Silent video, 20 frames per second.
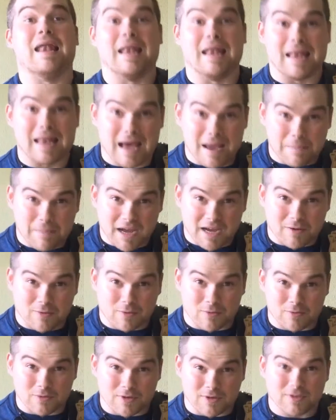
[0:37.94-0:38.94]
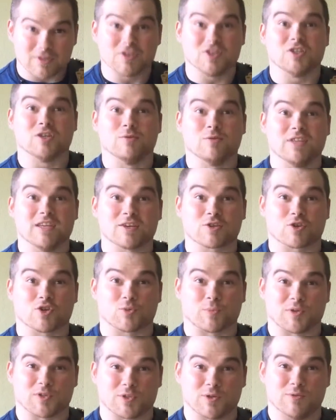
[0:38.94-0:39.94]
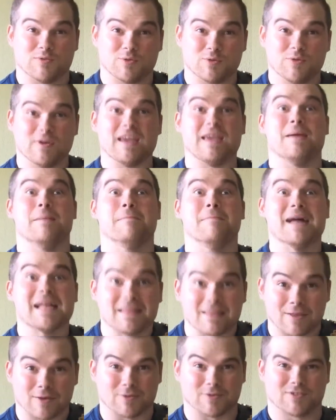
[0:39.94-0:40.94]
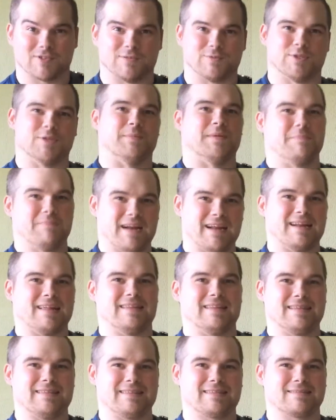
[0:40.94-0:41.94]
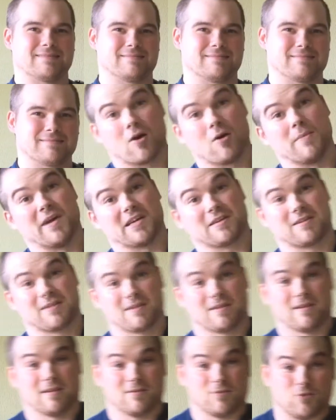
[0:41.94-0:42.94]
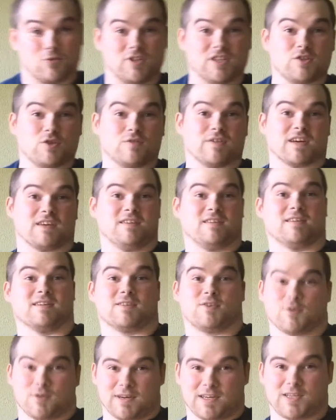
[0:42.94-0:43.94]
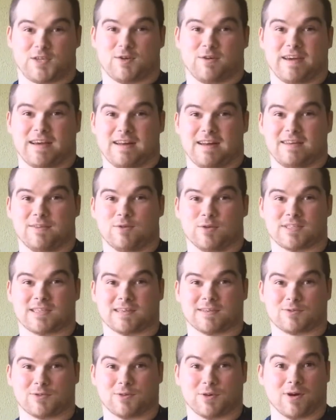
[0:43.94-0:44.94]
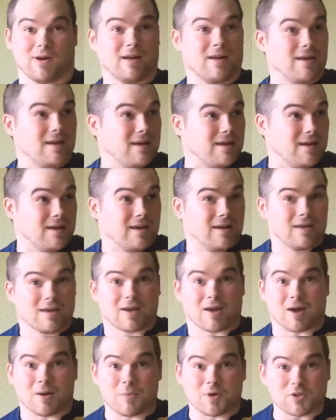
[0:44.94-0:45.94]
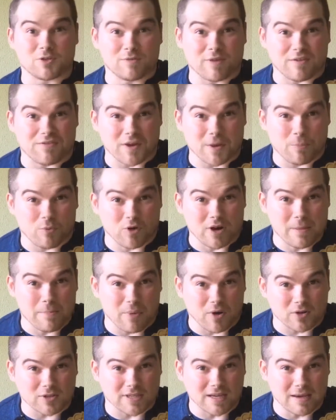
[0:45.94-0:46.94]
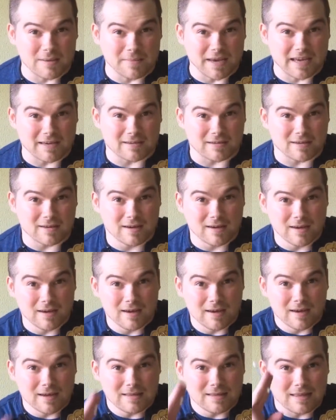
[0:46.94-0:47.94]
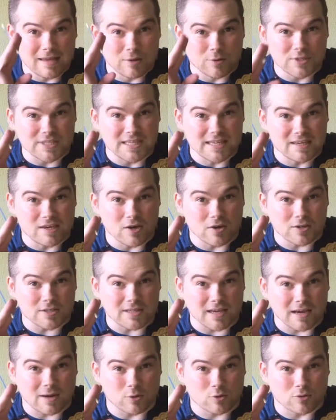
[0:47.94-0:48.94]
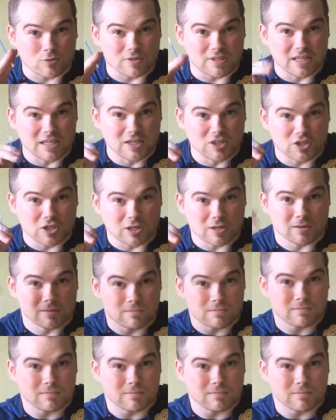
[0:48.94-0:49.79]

Là, par contre, je vais vous dire ce que je pense de vous, et maintenant, je vais vous en mettre plein la tête. Cormac, tu dis que tu vas quitter Insurrection avec les deux ceintures. Comment tu vas faire pour les porter, mec T'es aussi cuss qu'un coton-tige.